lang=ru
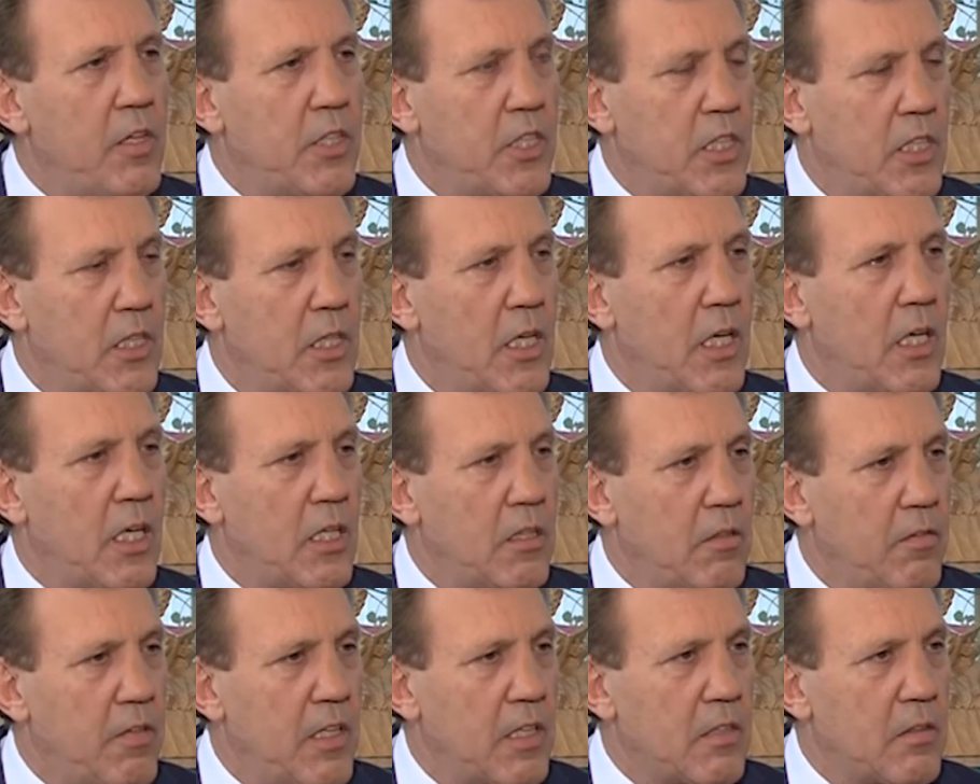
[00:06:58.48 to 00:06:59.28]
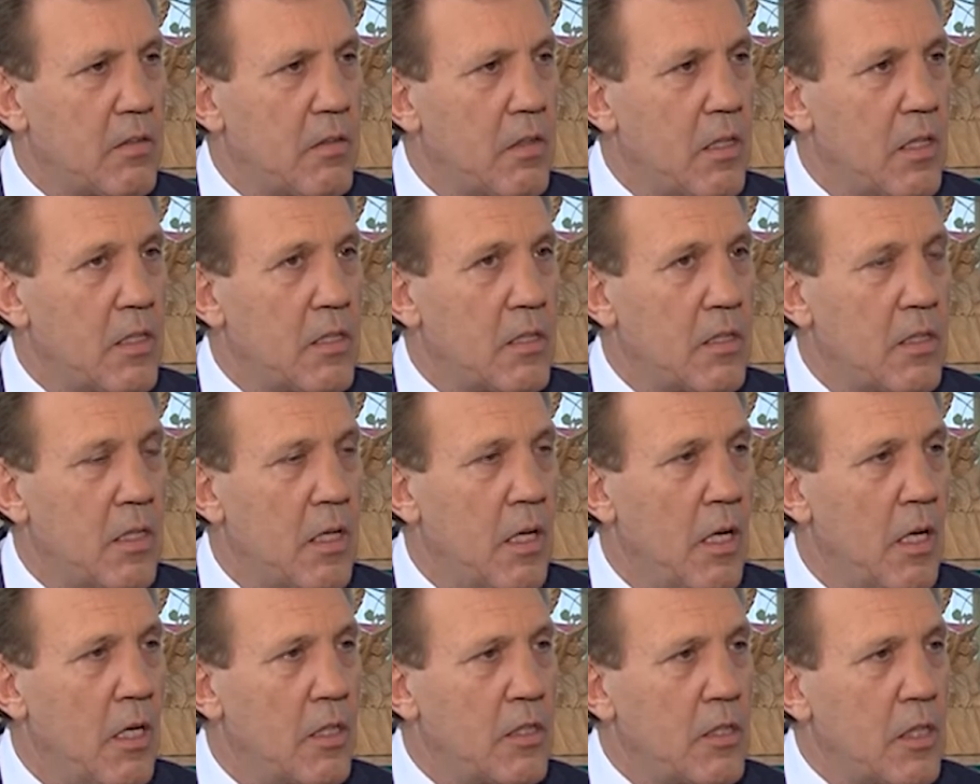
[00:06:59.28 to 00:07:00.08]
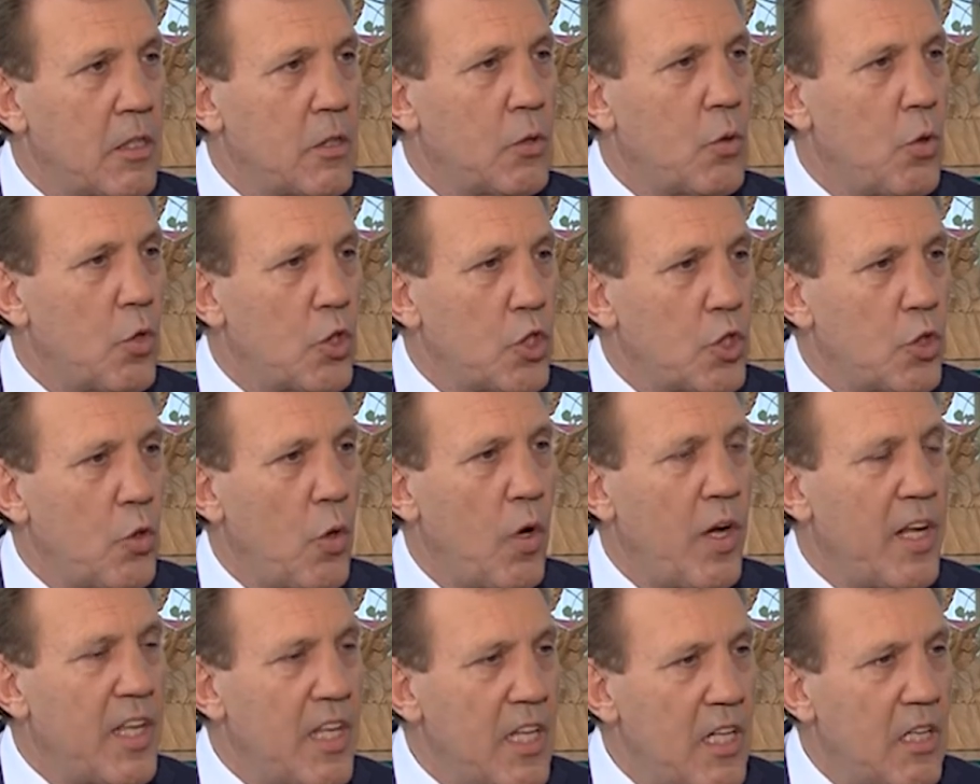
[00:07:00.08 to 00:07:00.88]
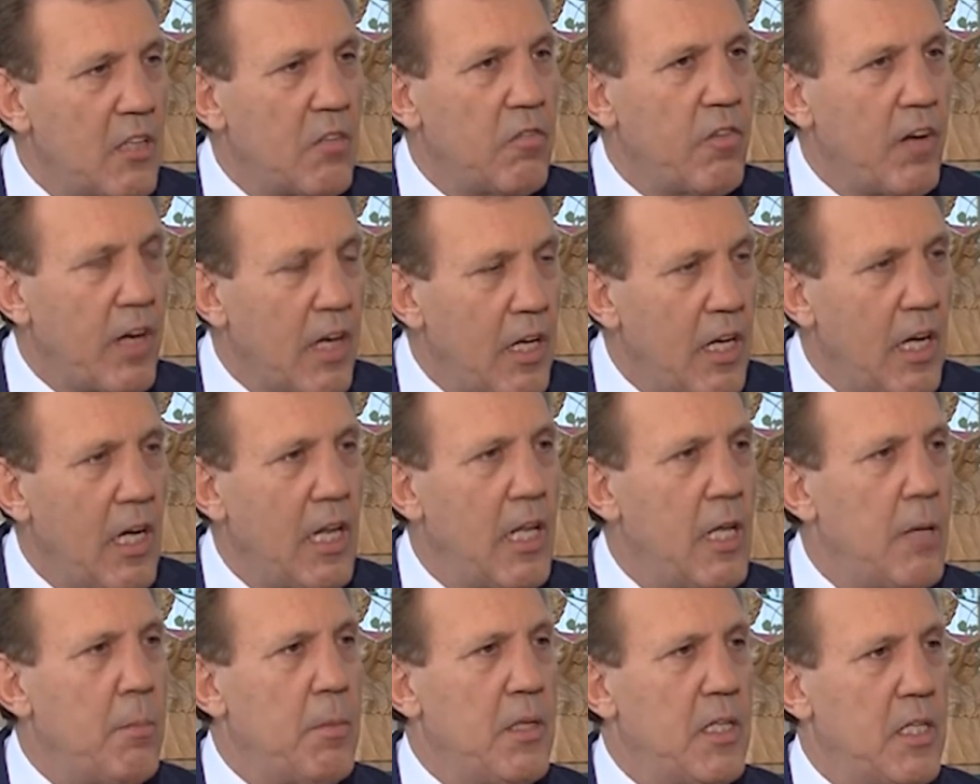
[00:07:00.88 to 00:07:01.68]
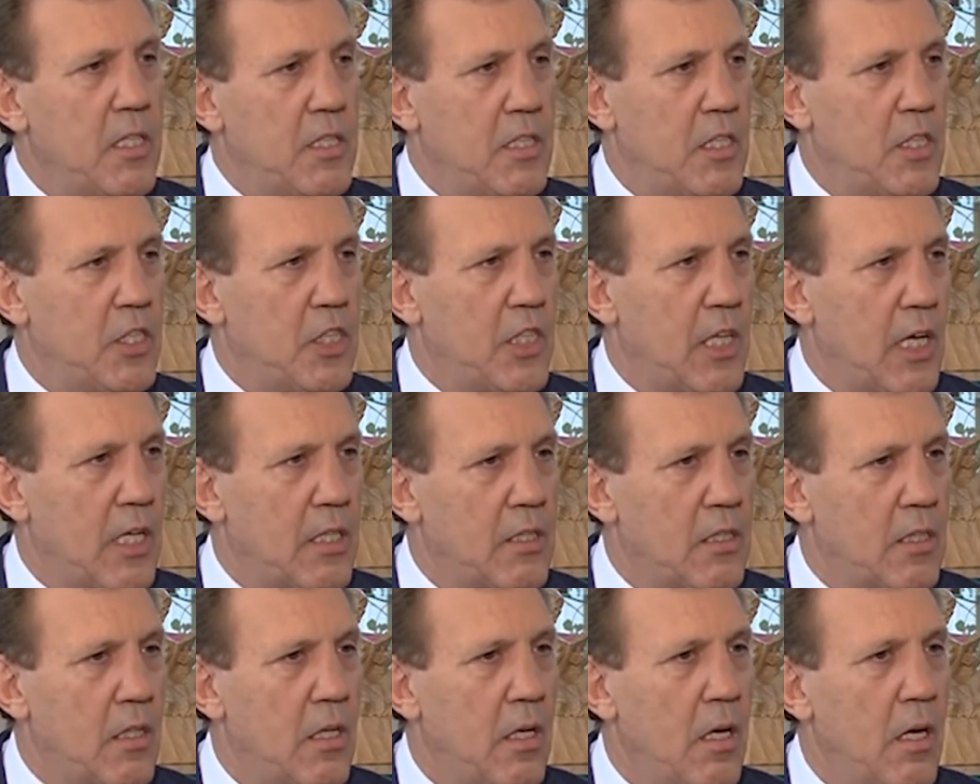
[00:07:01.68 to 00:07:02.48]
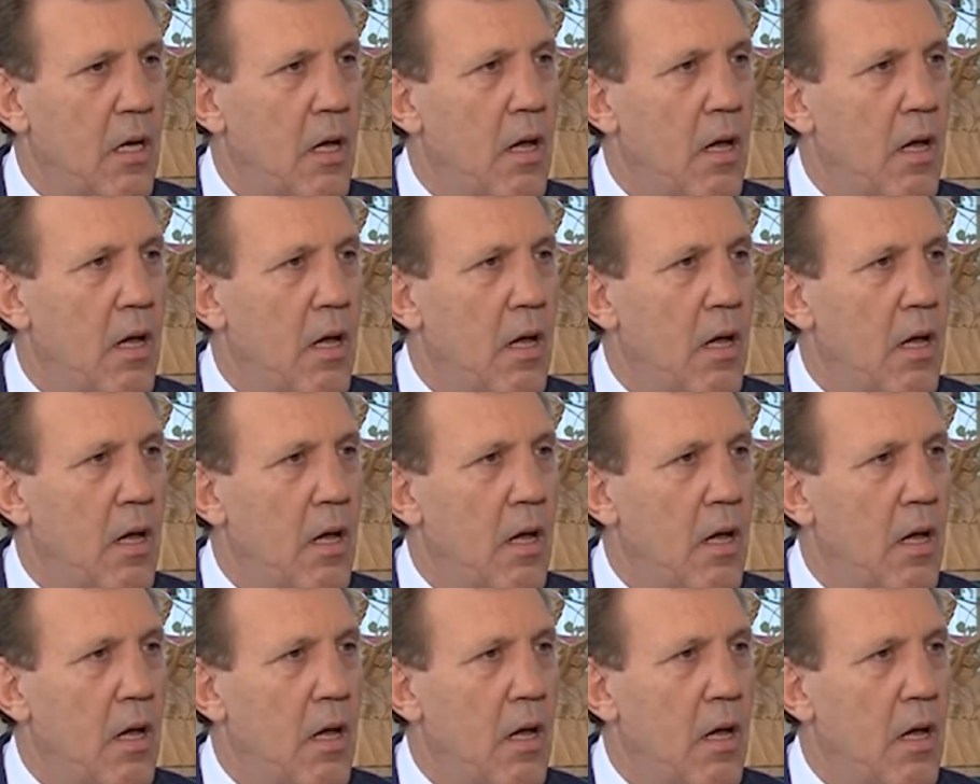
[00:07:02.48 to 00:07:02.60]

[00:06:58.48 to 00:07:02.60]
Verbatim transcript: привлечены к ответственности за то, что они творили именно сейчас.